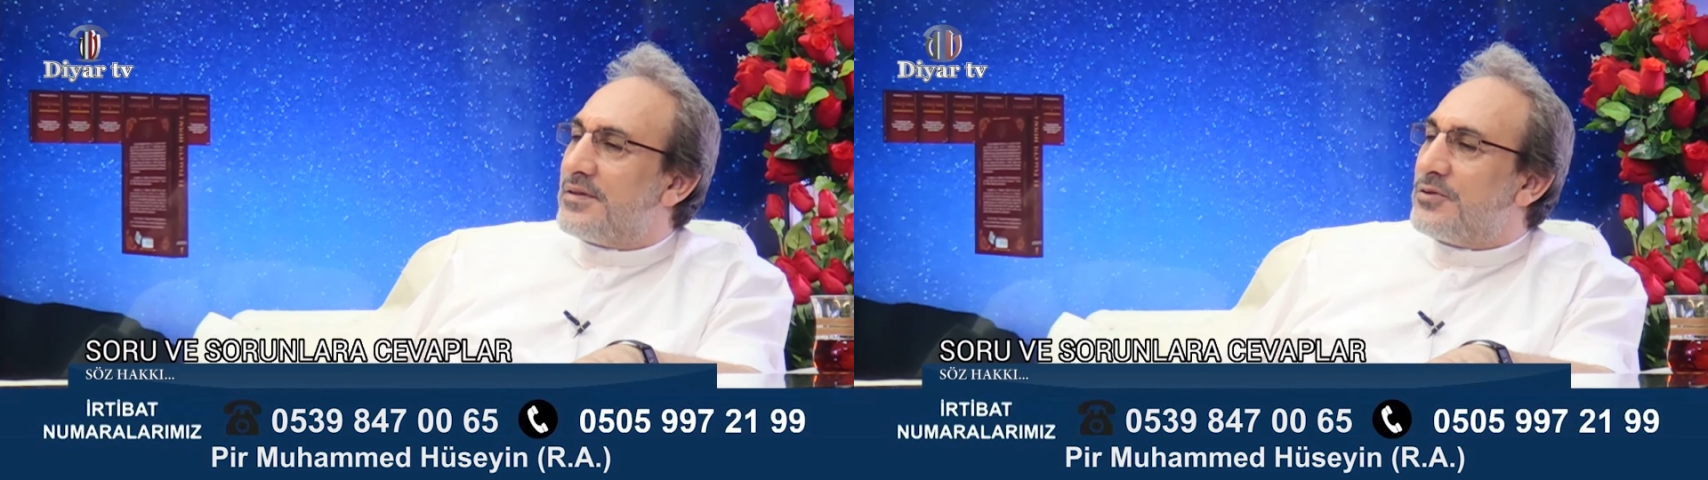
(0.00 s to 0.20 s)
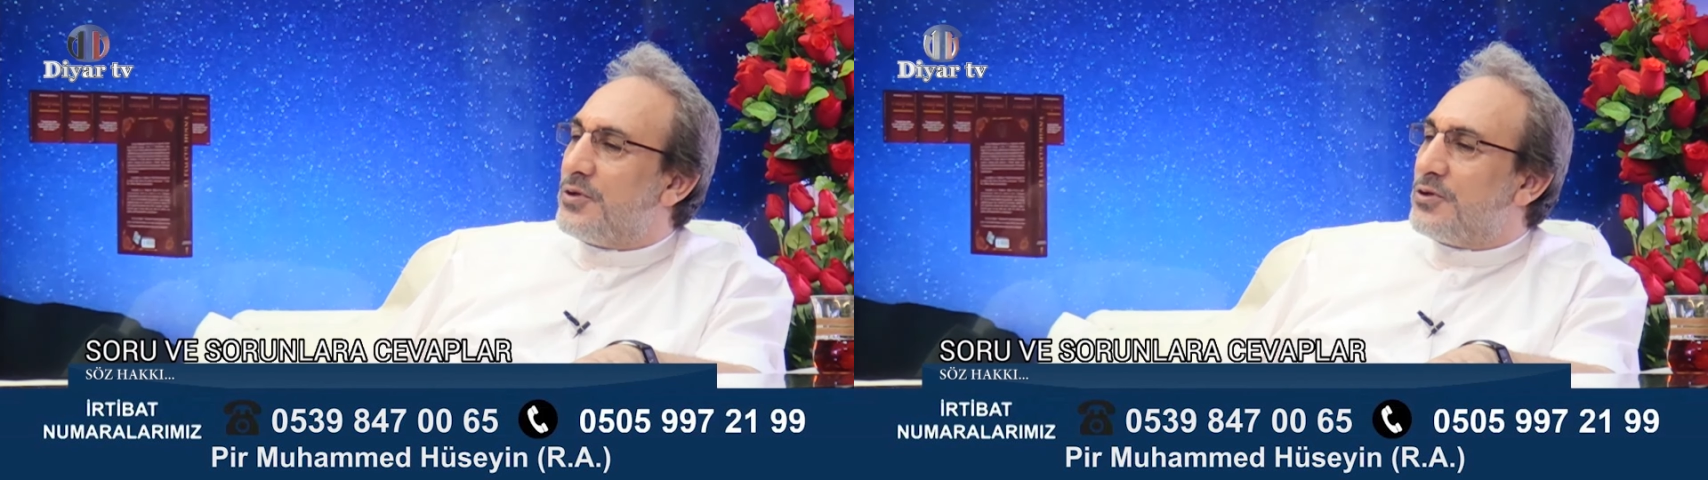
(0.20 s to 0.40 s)

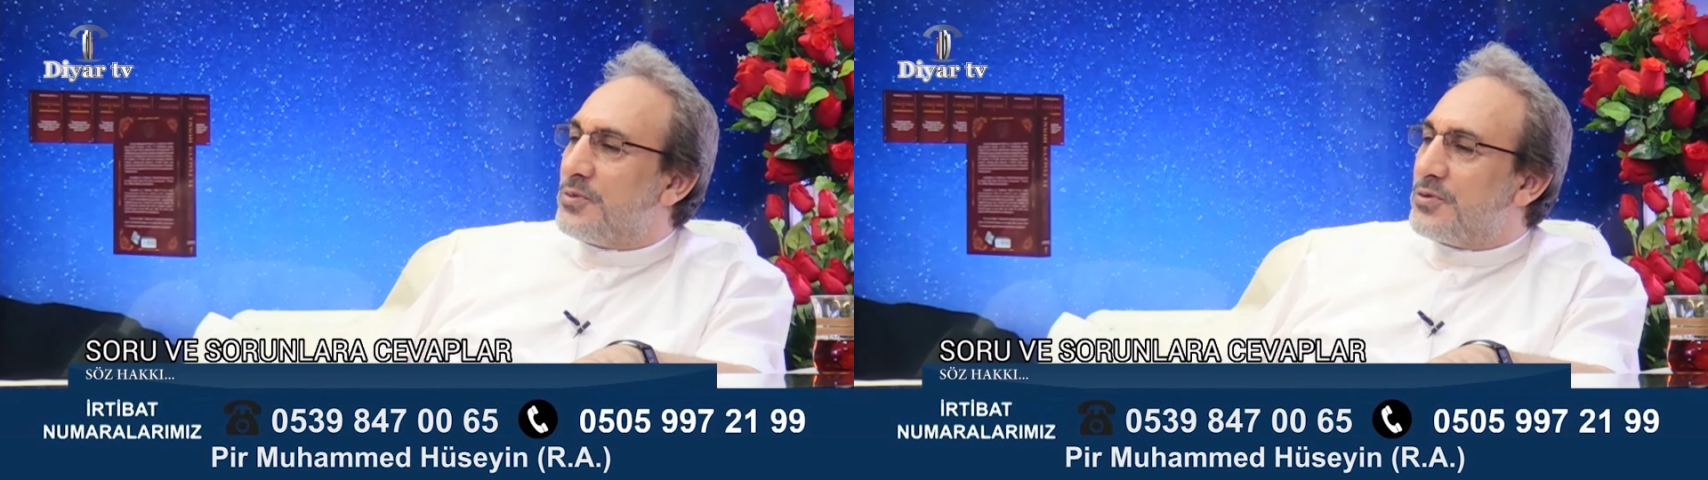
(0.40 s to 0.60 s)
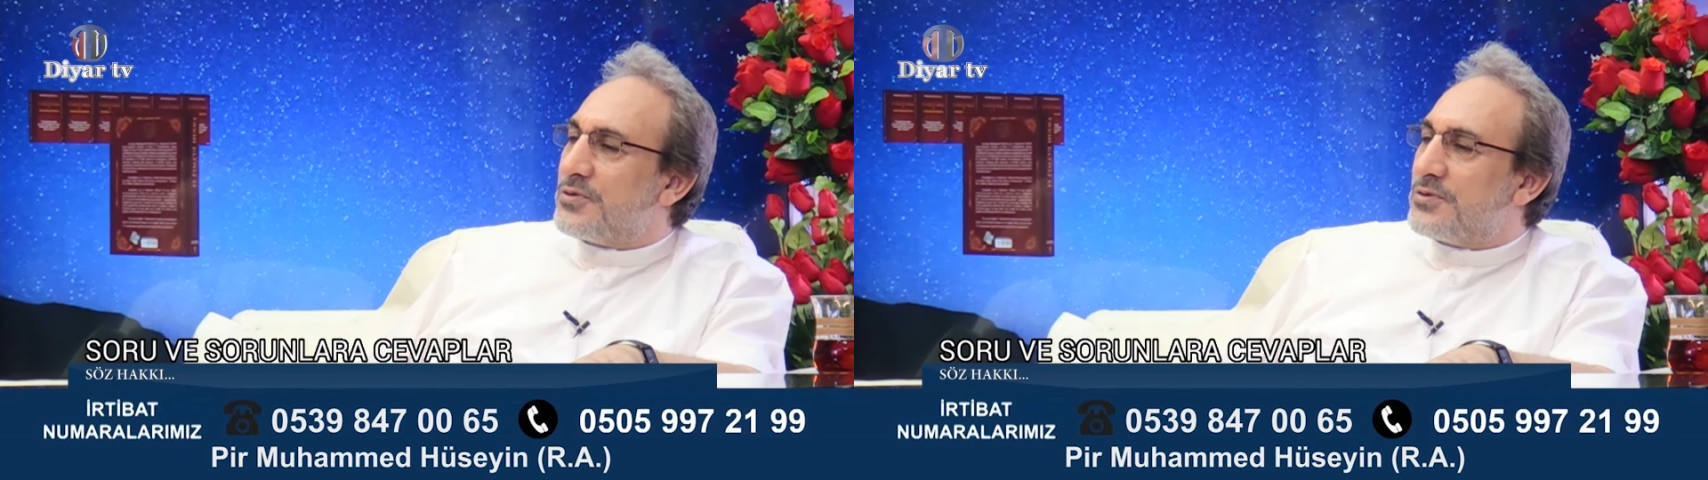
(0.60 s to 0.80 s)

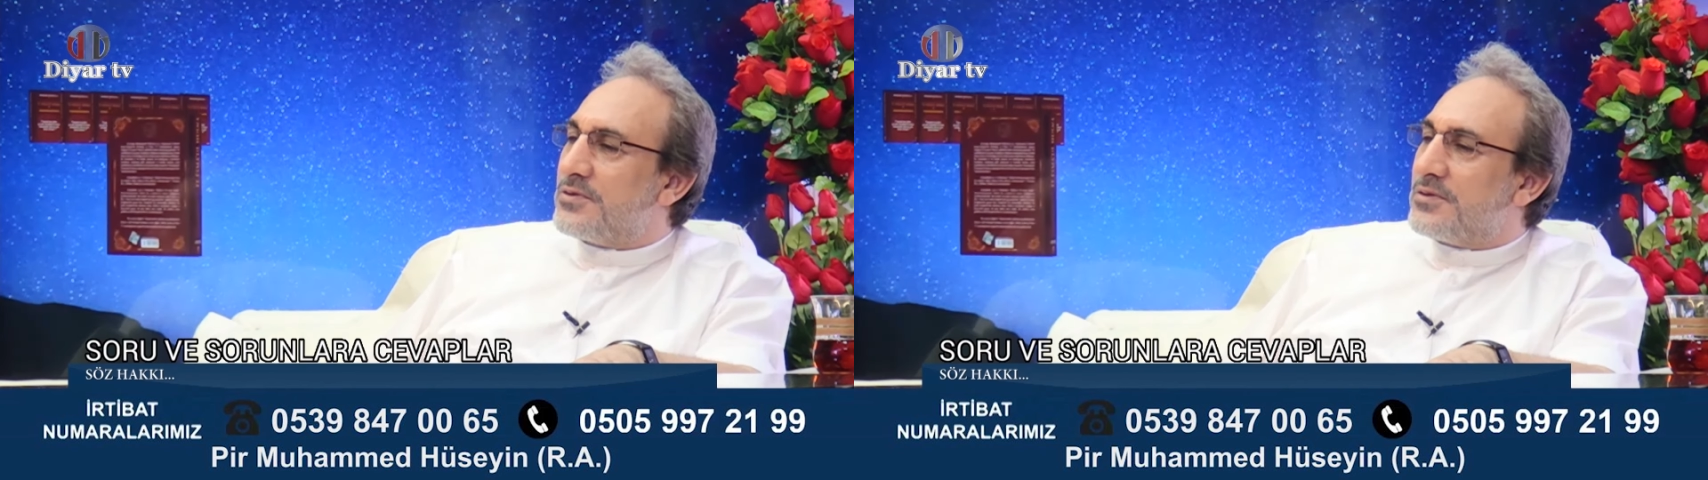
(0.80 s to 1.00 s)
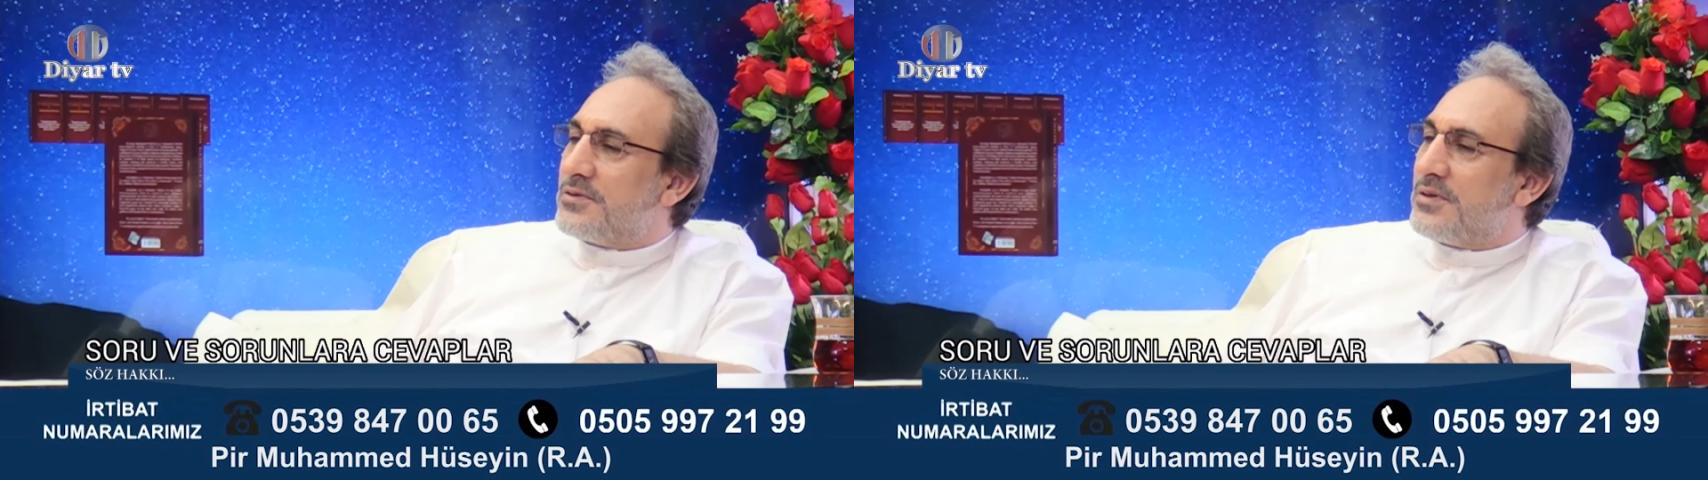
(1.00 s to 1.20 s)
Gönlümüz
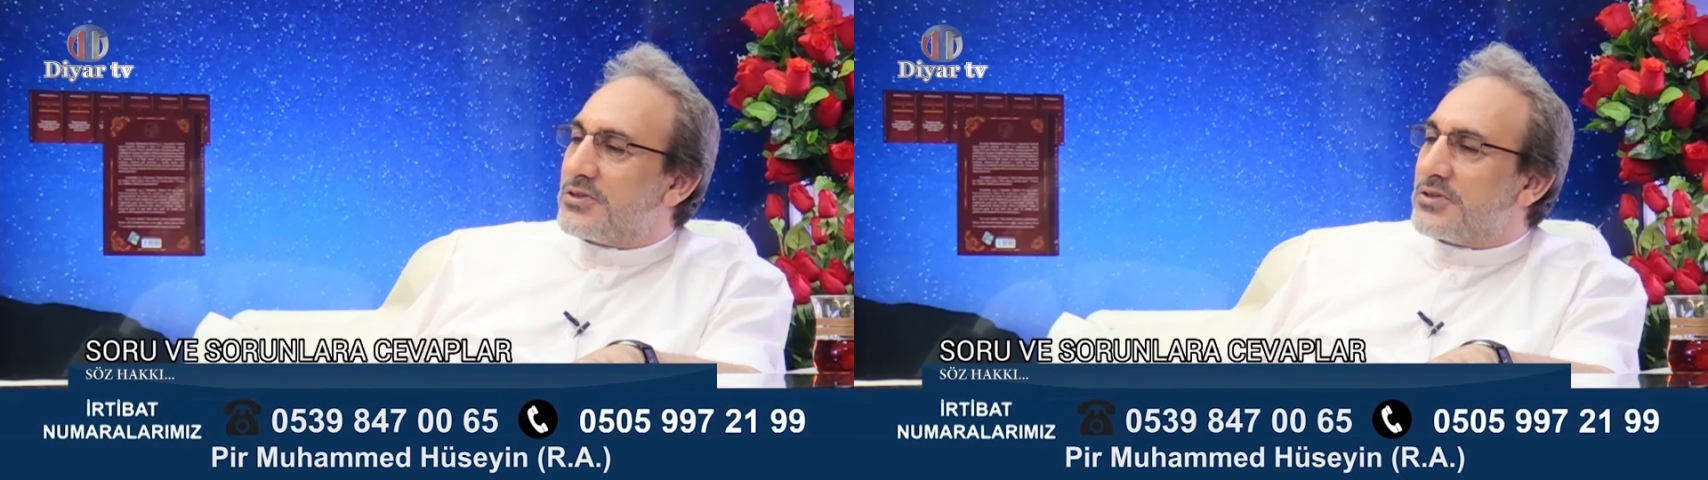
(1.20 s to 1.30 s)
o